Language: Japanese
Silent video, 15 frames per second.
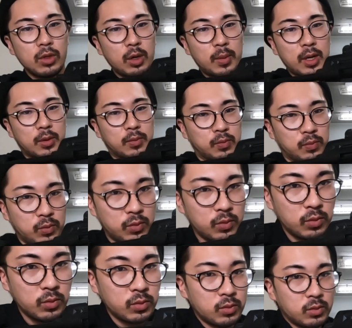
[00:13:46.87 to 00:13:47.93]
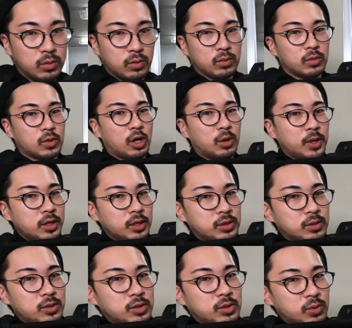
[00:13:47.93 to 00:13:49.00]
やば構えや
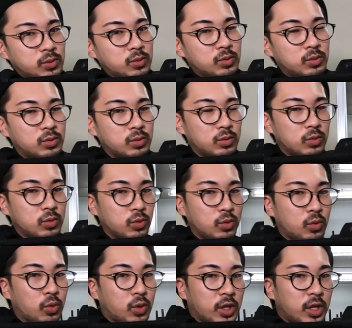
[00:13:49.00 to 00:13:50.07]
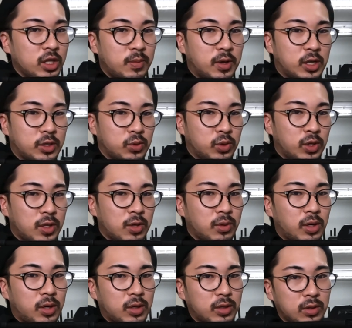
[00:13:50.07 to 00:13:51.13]
すいんですよこうかな今画像出てる
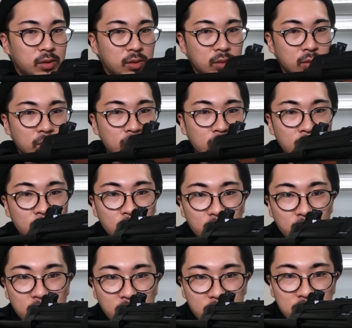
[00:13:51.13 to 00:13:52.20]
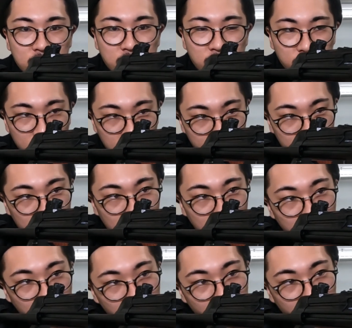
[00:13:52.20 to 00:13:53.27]
からこんな感じで
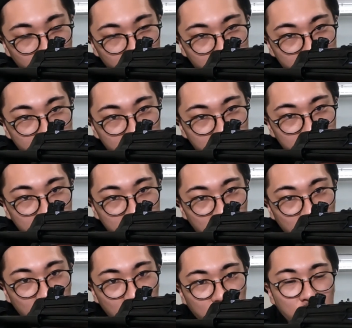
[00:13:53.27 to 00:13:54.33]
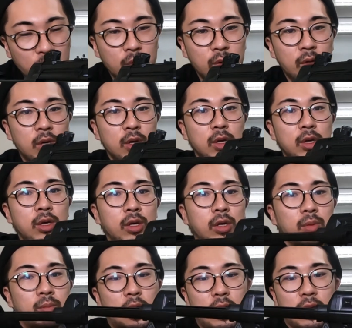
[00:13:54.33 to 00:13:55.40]
構えやすいんですけど
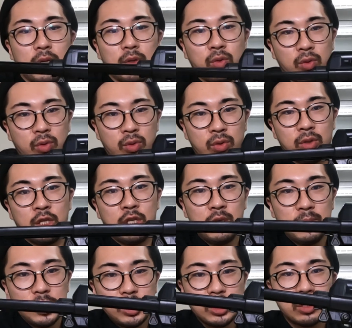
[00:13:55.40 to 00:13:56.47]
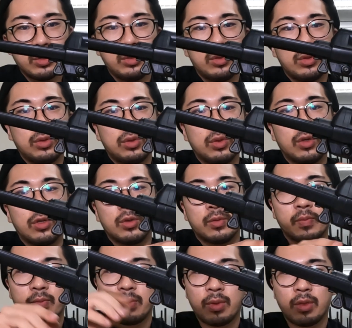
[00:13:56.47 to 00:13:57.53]
まあ厳しく言うと
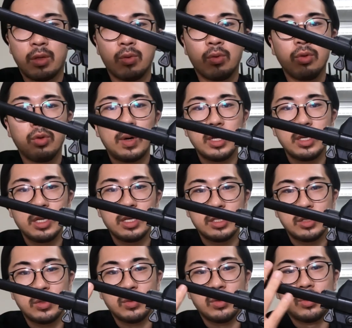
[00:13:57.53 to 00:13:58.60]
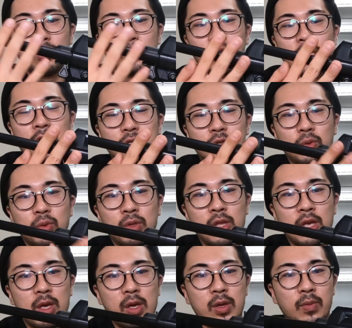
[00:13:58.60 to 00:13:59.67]
このワイヤーストックの形状っ
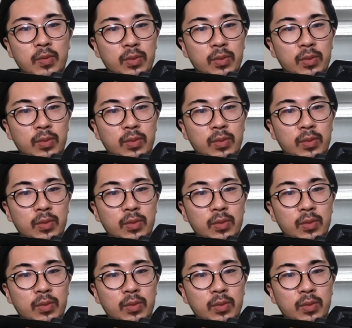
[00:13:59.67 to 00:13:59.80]
て